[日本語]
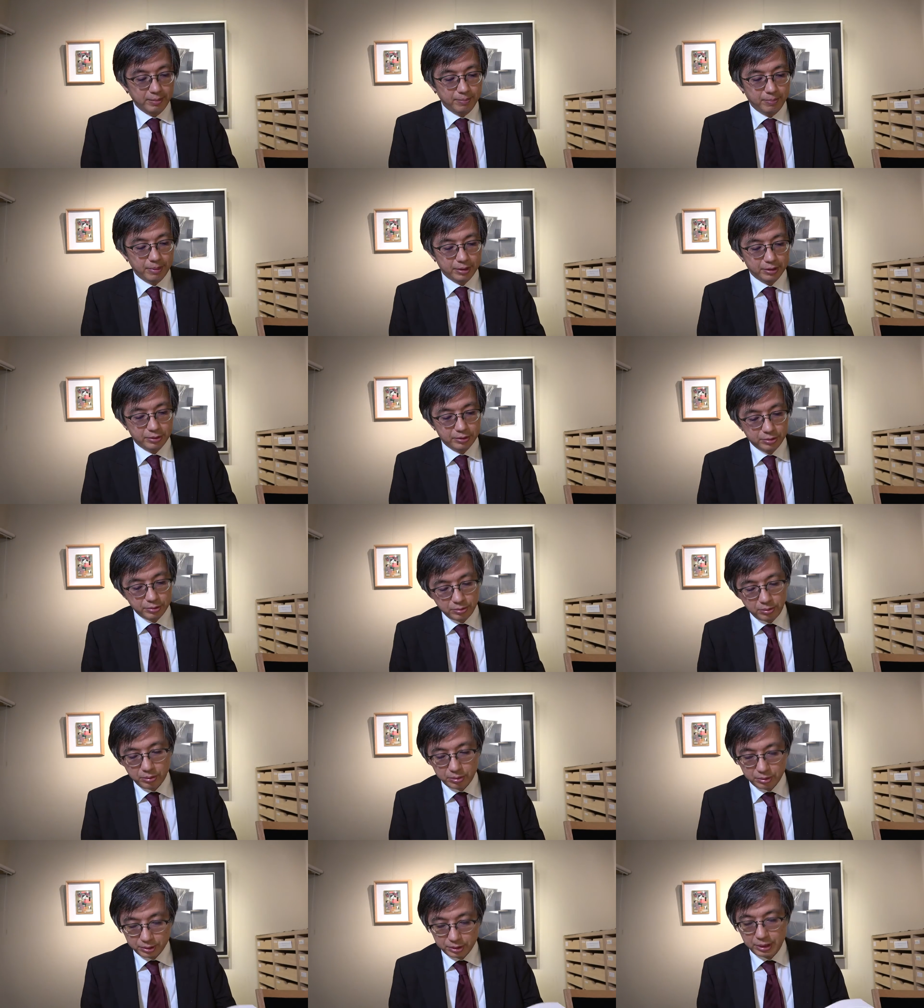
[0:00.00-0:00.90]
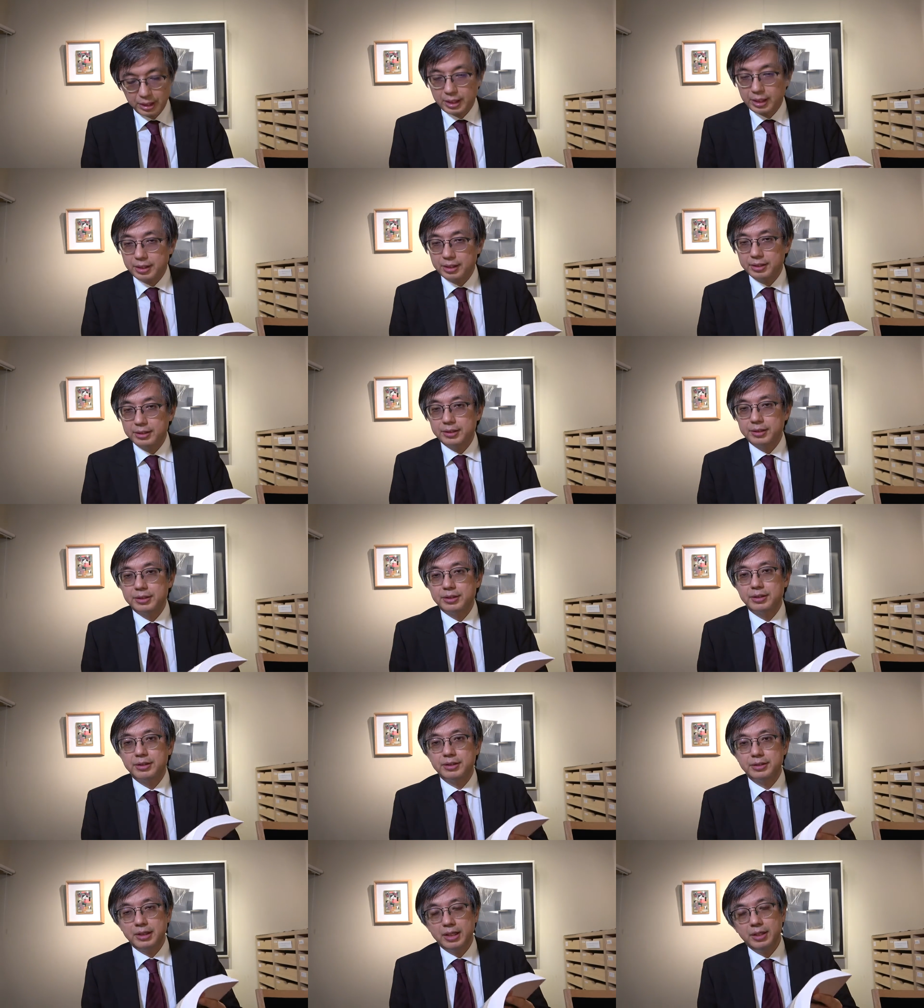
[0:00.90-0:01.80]
まあ、主として
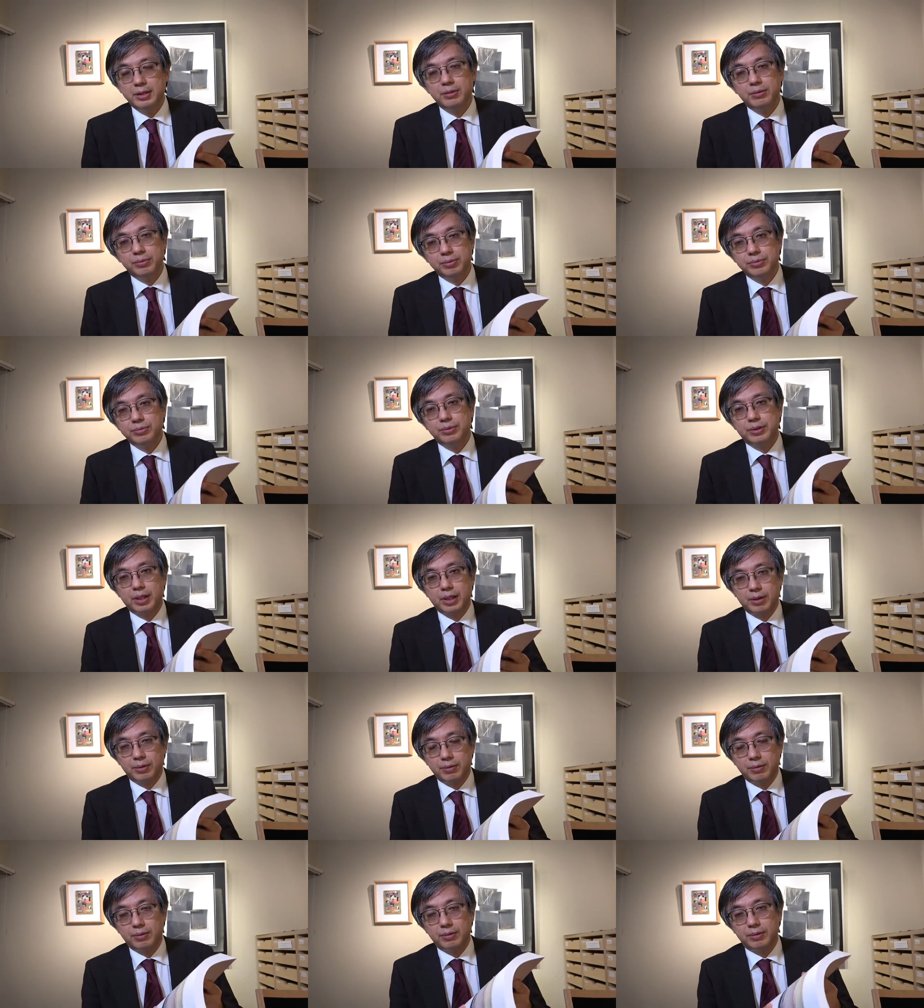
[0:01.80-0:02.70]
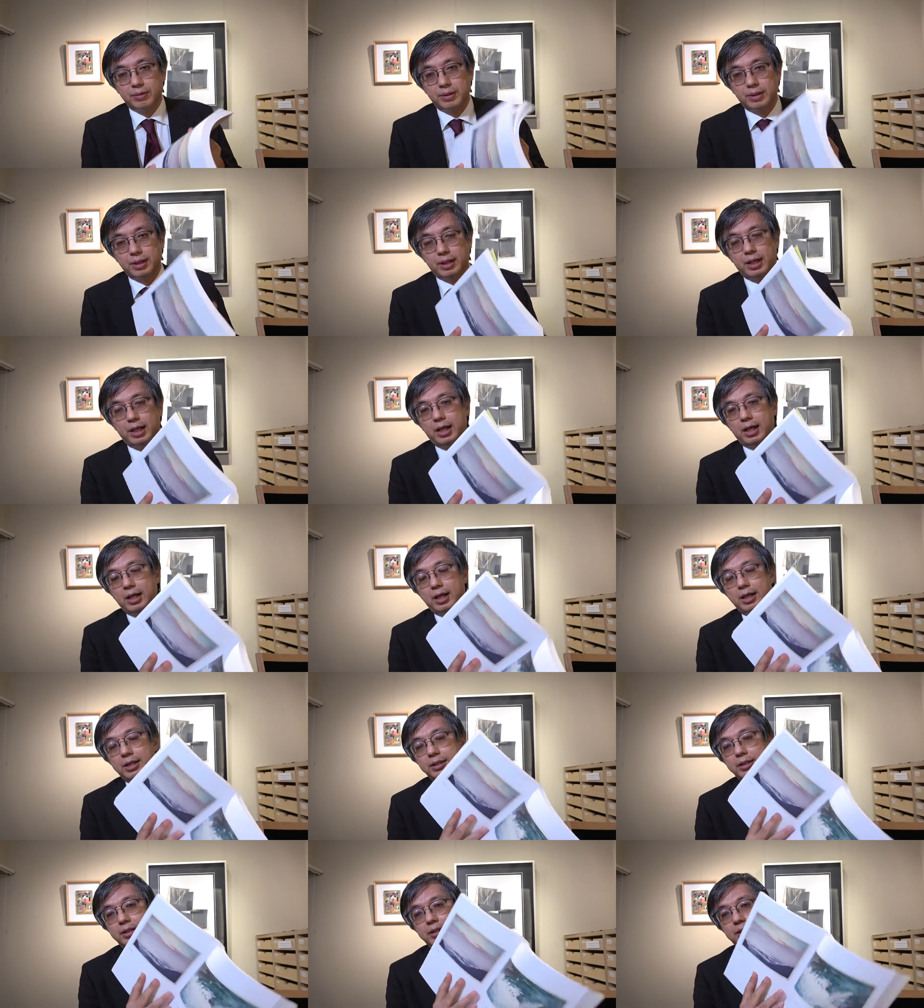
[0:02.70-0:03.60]
自然の風景を版
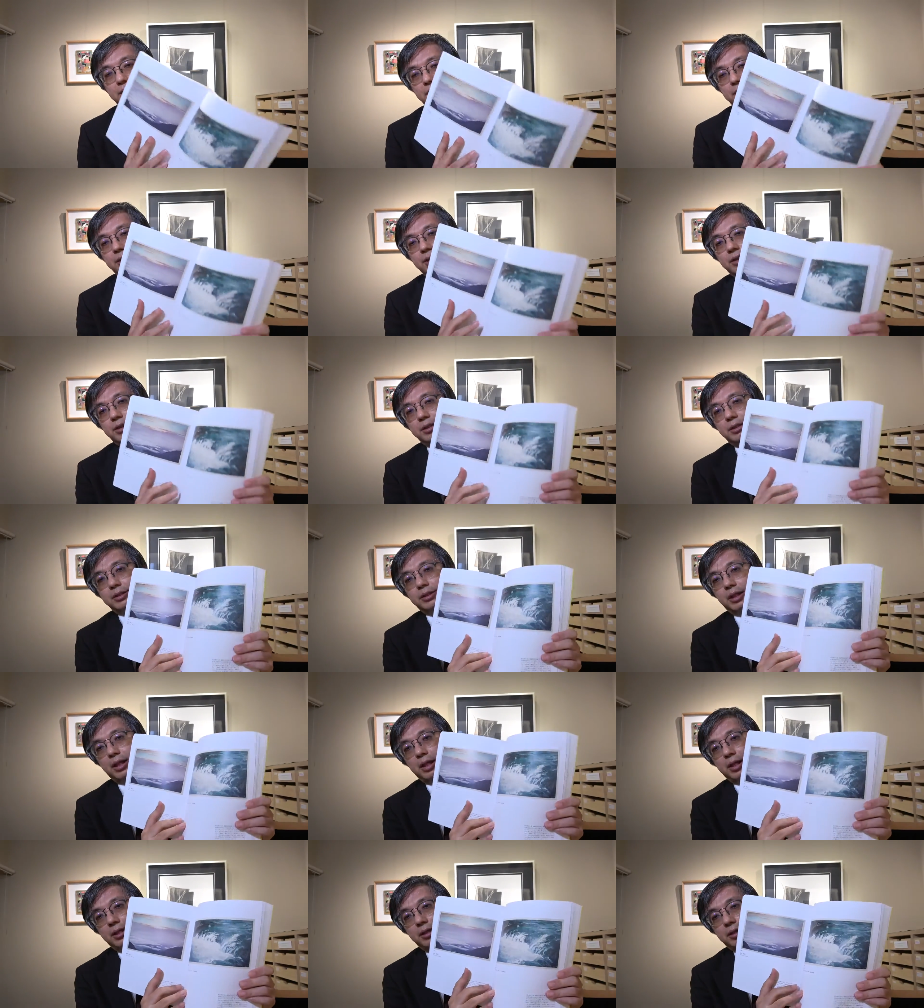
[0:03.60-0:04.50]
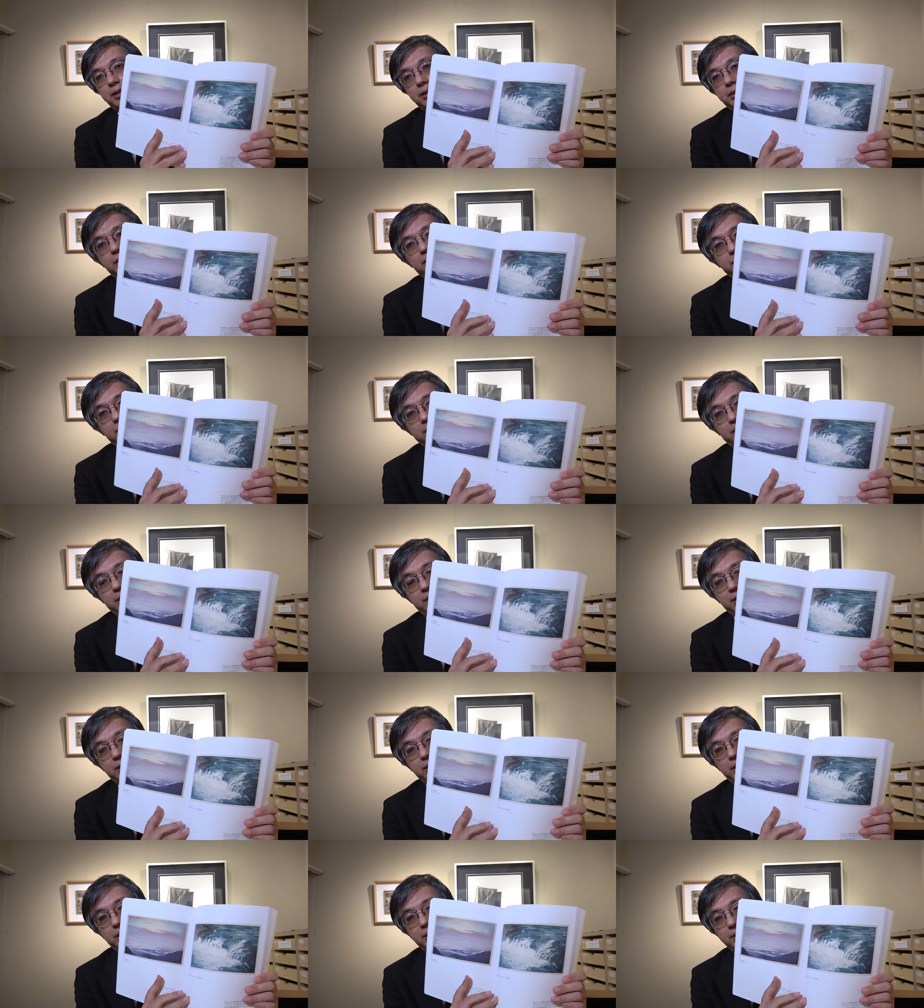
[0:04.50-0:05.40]
画にした作
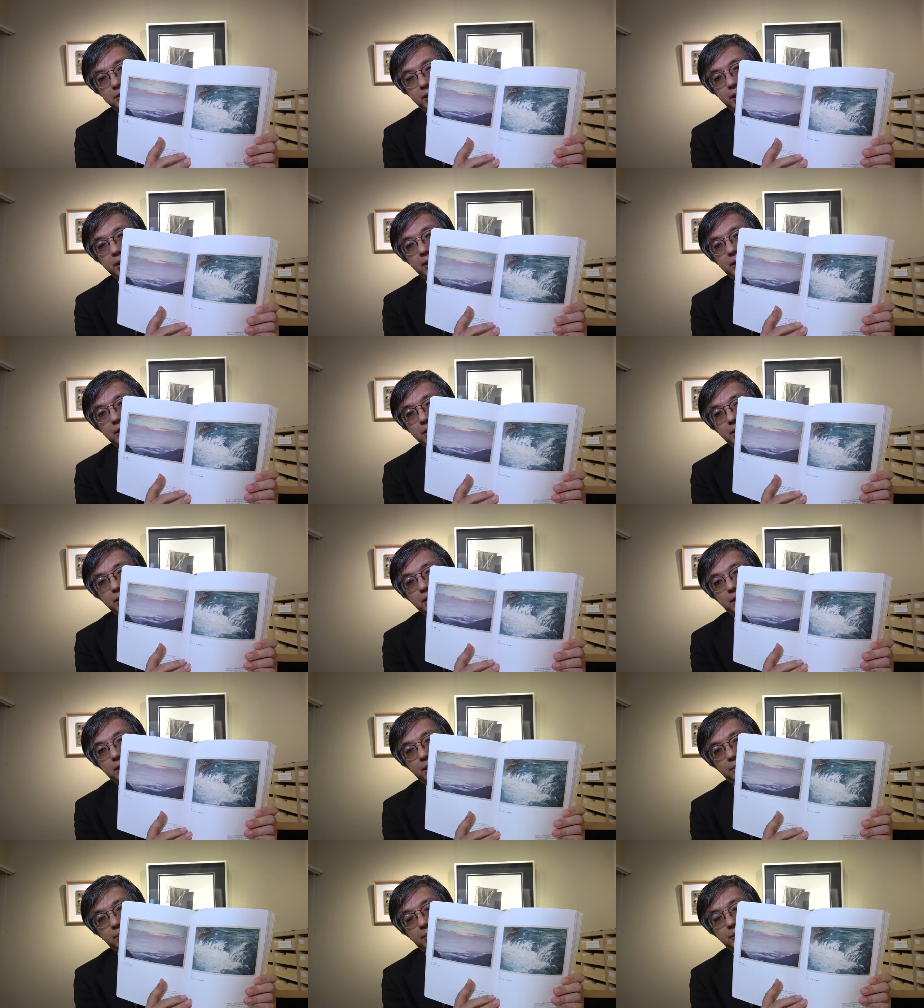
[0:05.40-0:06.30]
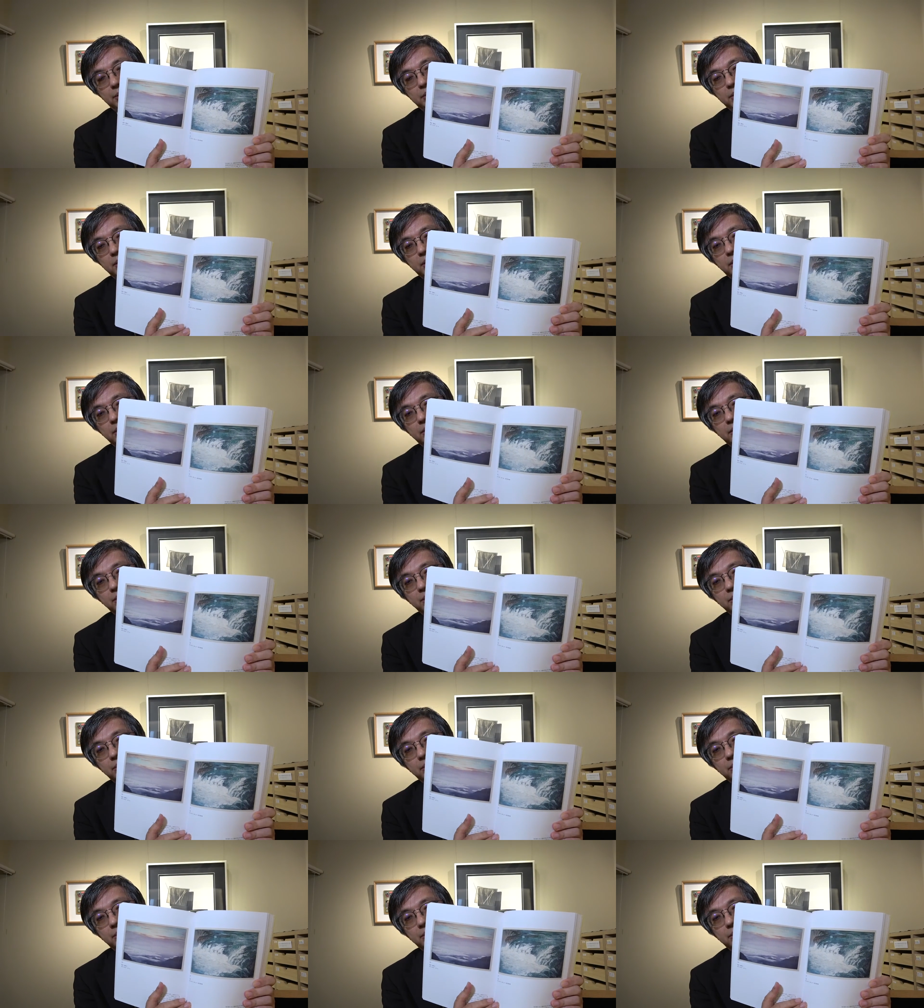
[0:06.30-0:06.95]
家でですね、まあ、自然の